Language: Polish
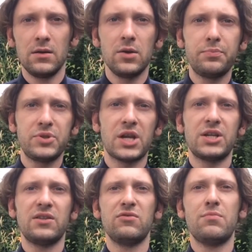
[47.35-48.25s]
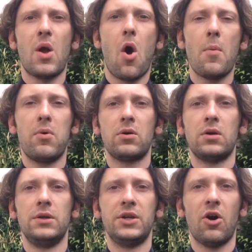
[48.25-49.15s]
to przeszedłby
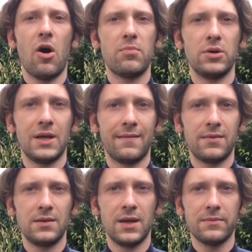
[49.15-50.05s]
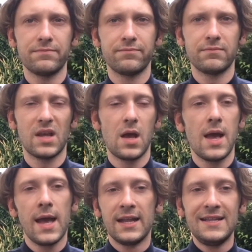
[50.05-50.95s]
obok nich obojętnie,
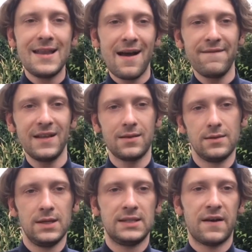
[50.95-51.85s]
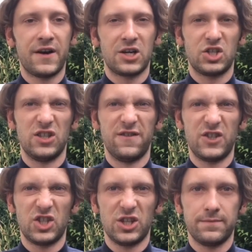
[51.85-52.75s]
nawet nie
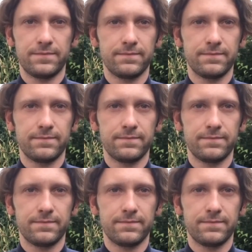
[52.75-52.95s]
zawarczywszy.